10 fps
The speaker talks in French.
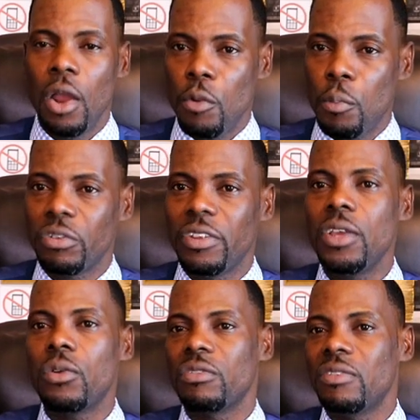le
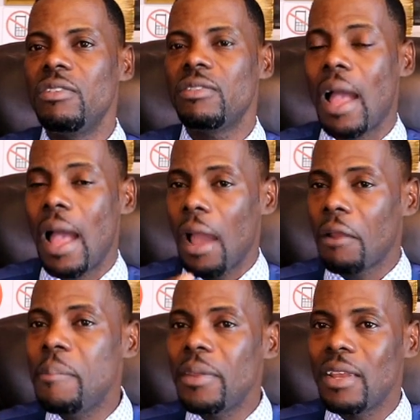procédé consiste à
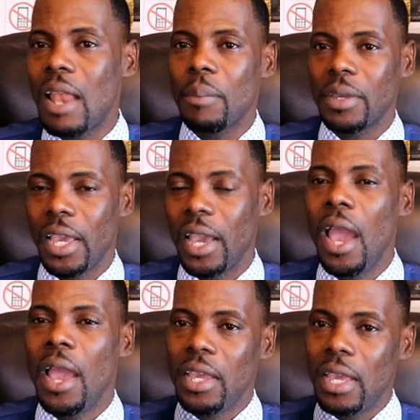répéter la prière
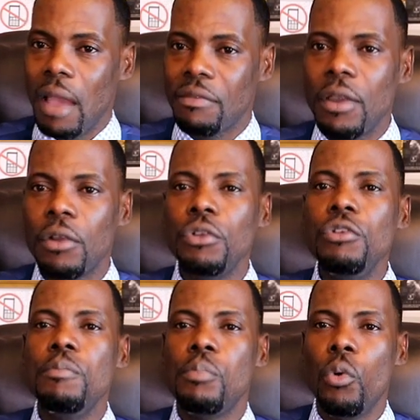et à faire
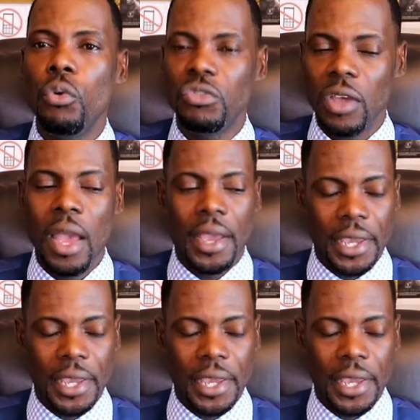une pause